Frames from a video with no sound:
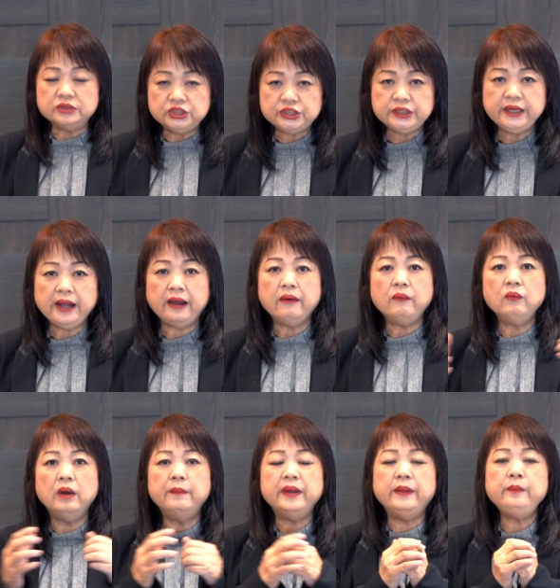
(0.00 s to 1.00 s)
需要，
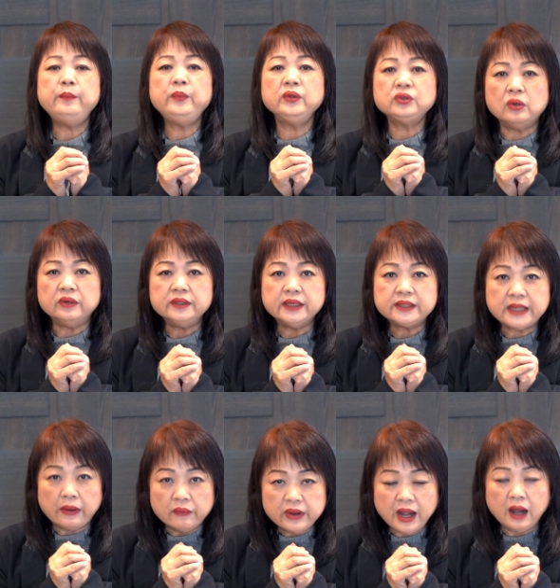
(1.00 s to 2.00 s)
我们不懂得
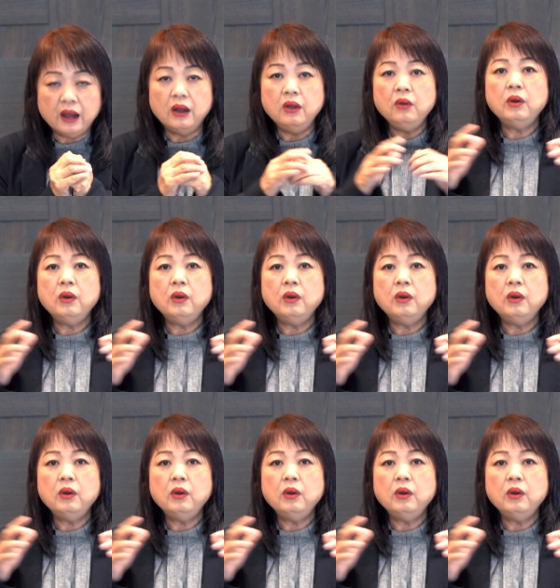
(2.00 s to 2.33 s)
祷告，